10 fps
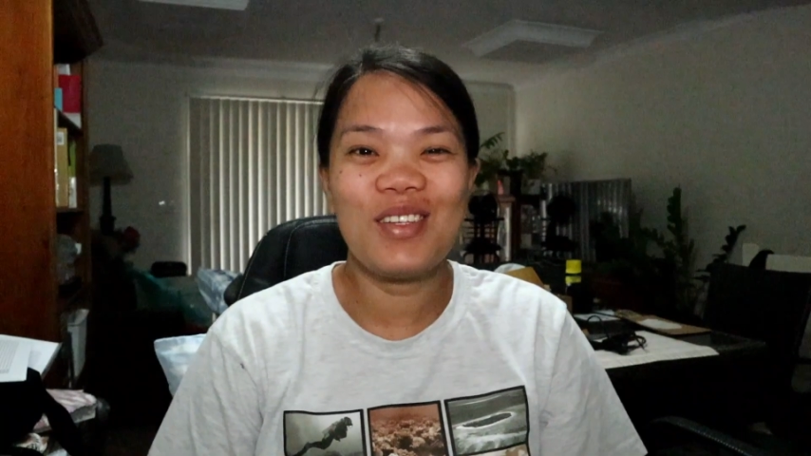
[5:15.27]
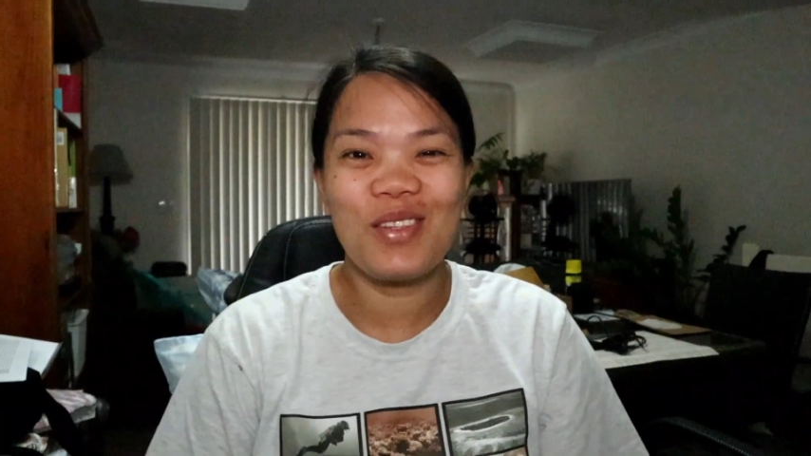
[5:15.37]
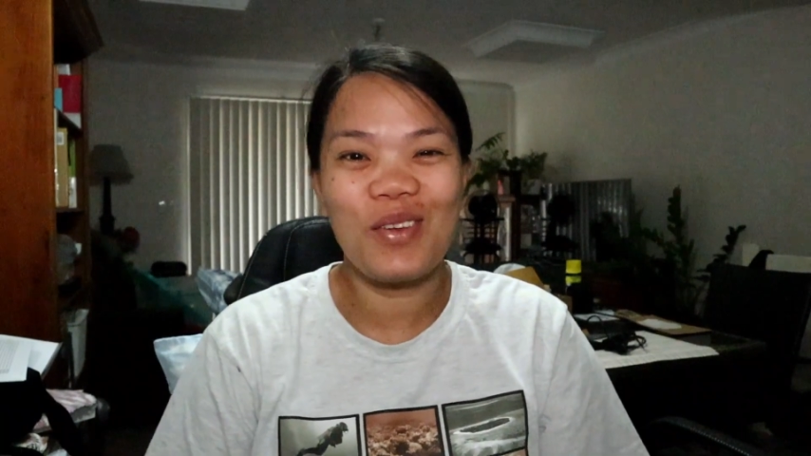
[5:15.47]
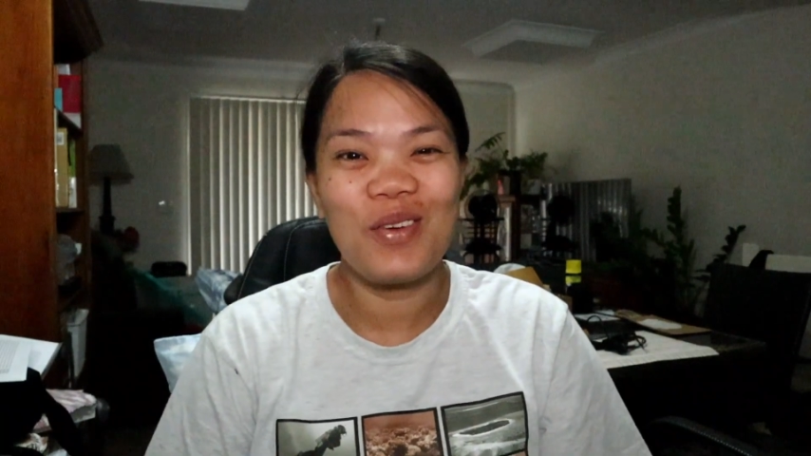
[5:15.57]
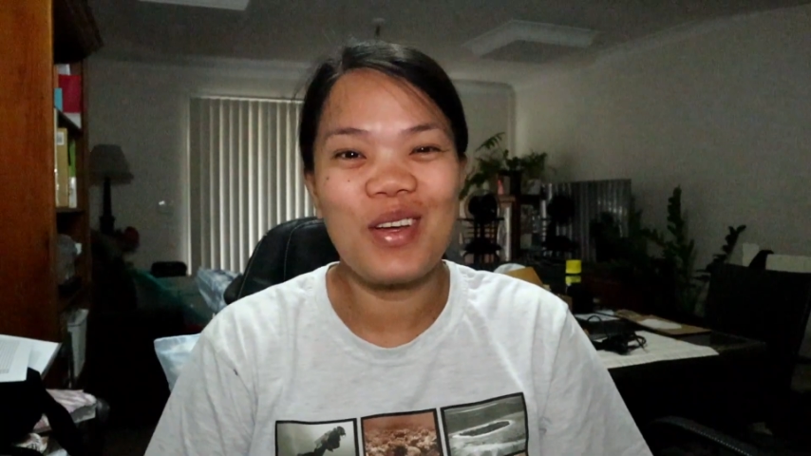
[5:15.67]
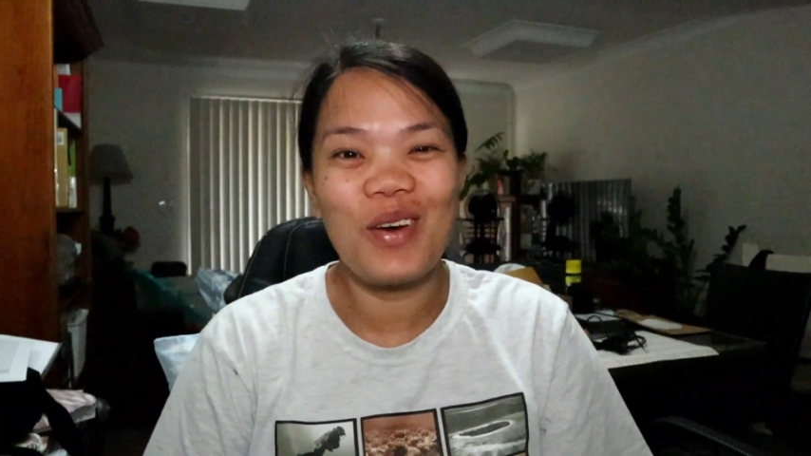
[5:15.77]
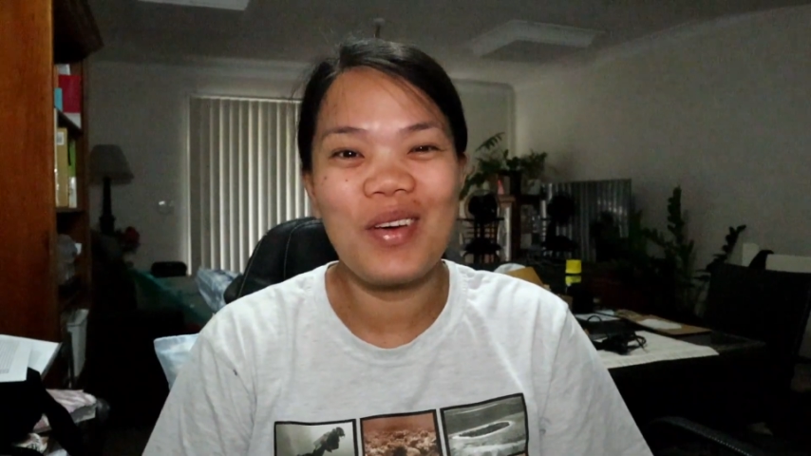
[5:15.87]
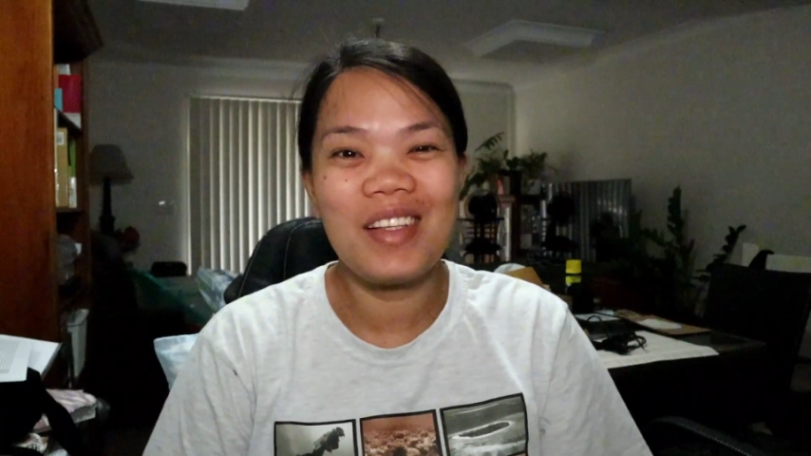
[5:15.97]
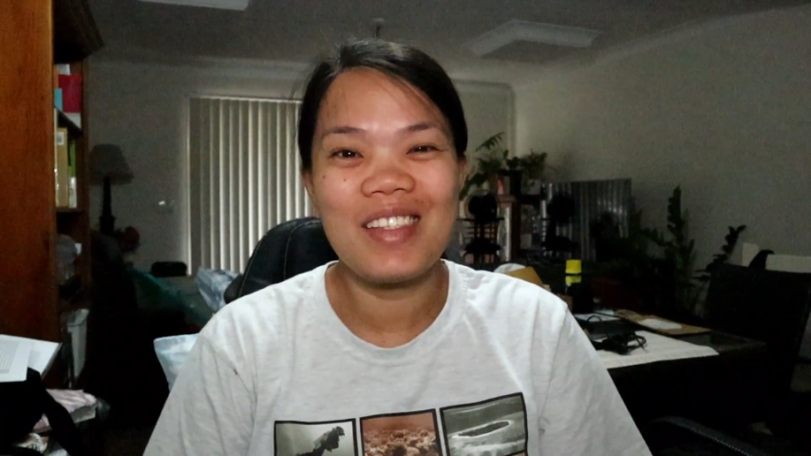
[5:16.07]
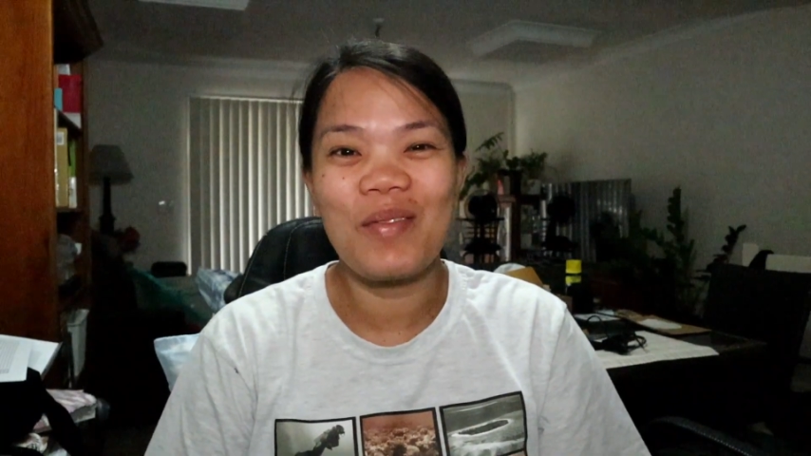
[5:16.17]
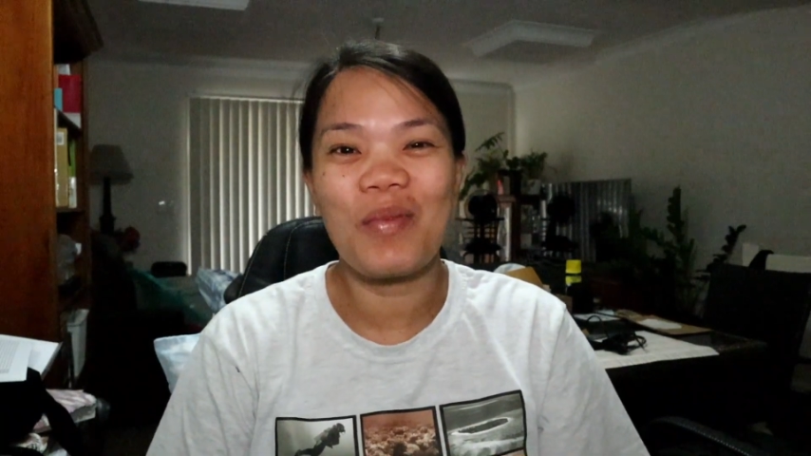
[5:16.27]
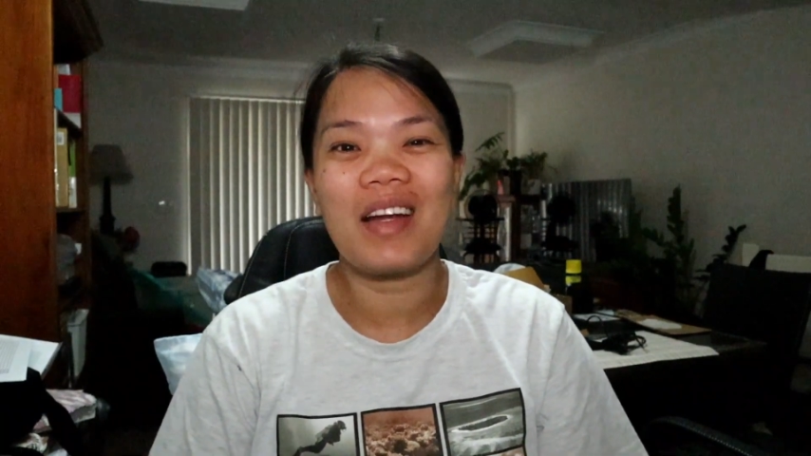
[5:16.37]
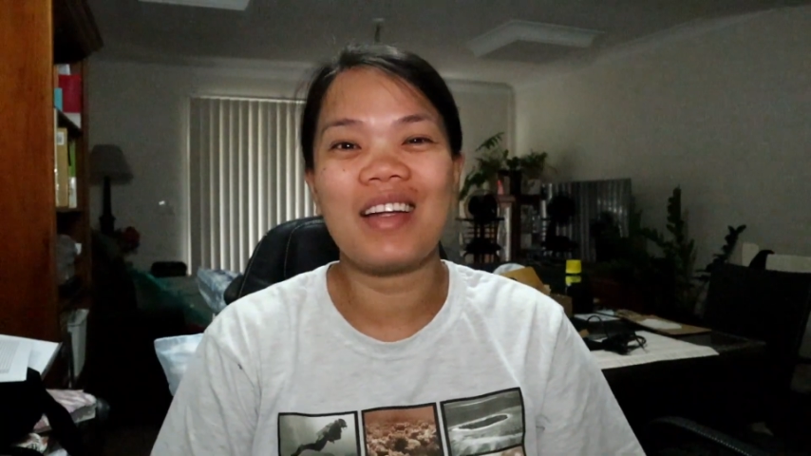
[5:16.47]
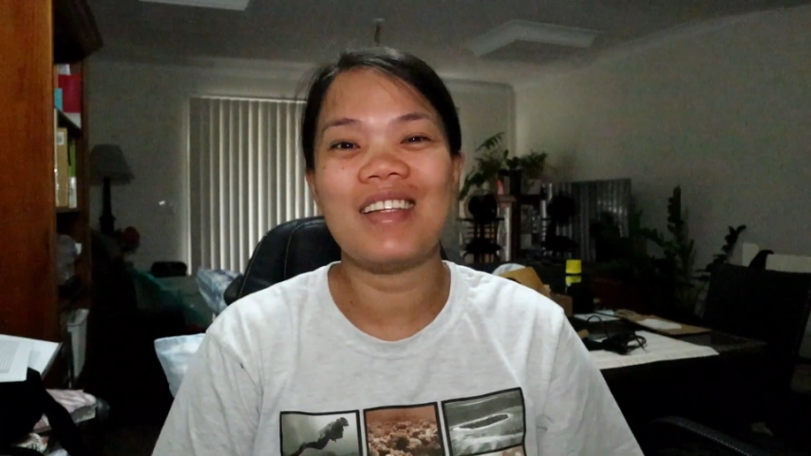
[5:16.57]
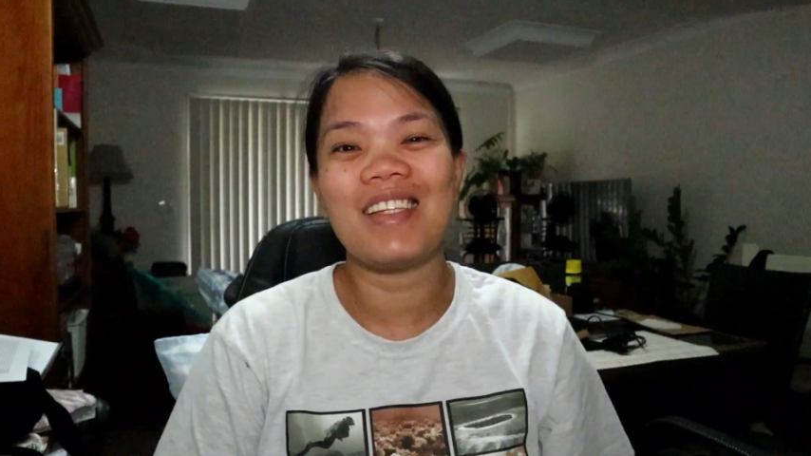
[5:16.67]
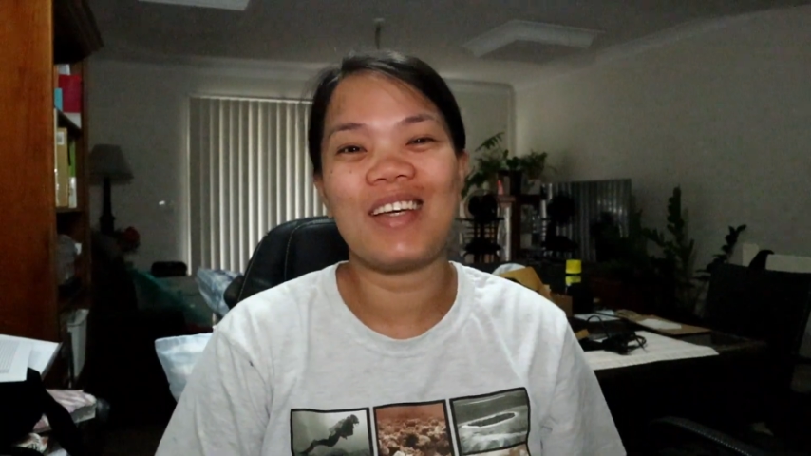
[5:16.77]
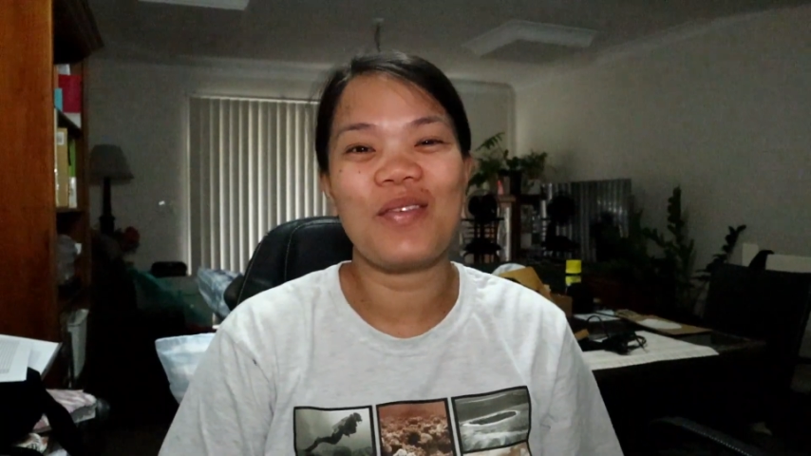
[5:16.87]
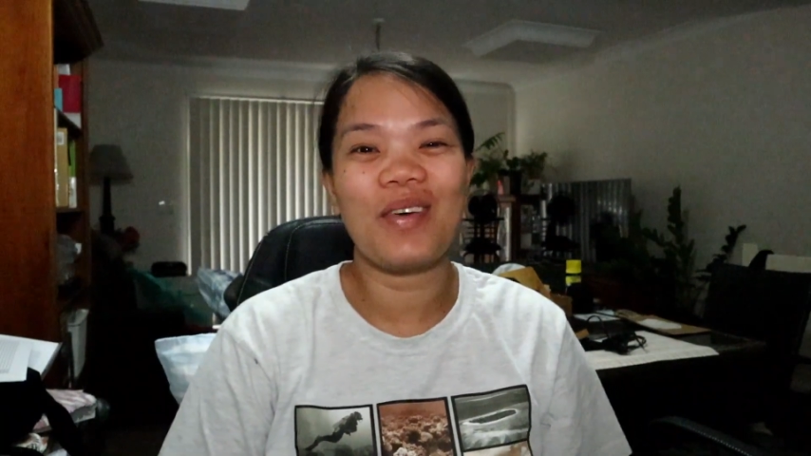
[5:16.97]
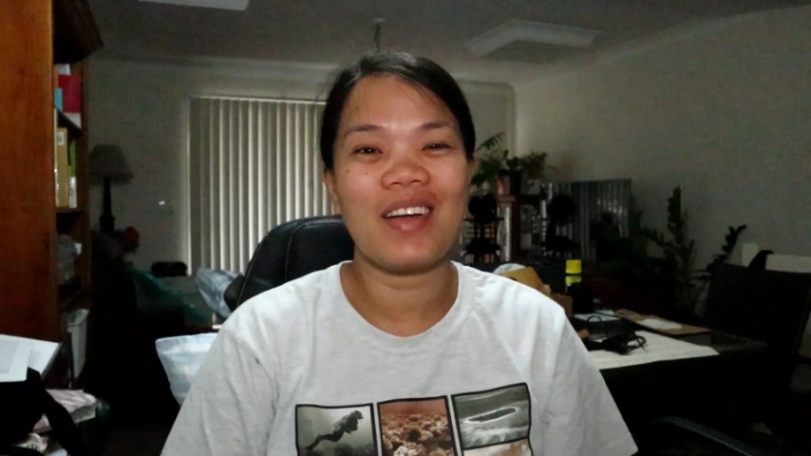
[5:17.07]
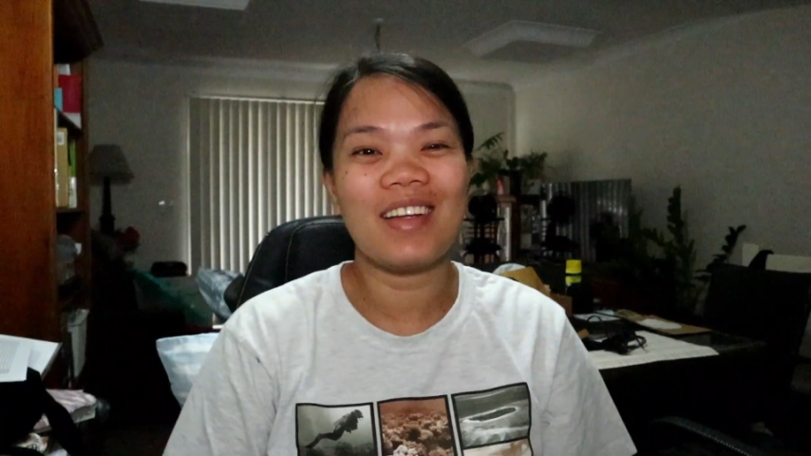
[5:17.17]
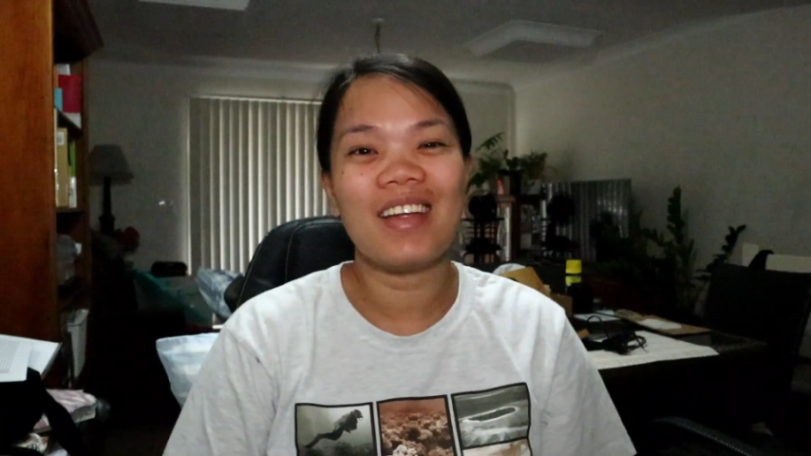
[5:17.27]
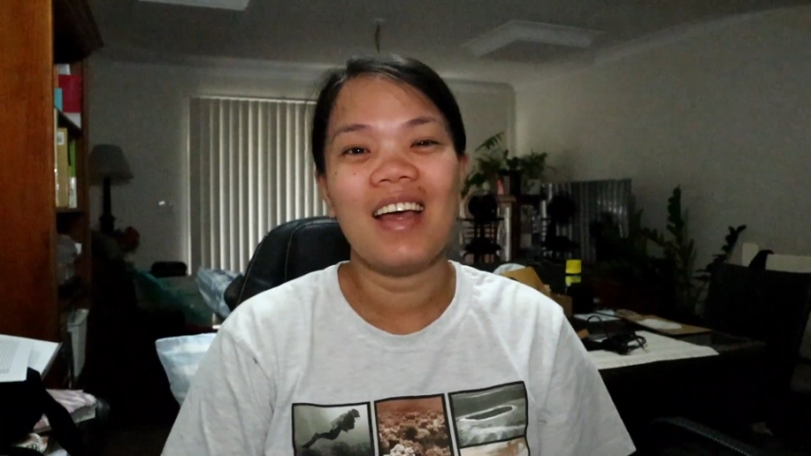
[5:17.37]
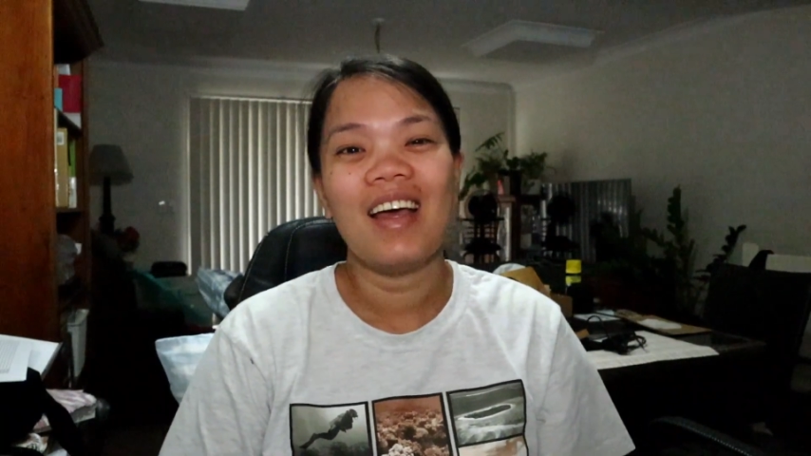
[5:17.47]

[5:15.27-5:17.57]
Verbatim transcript: gusto kong gawin sa pregnancy ko parang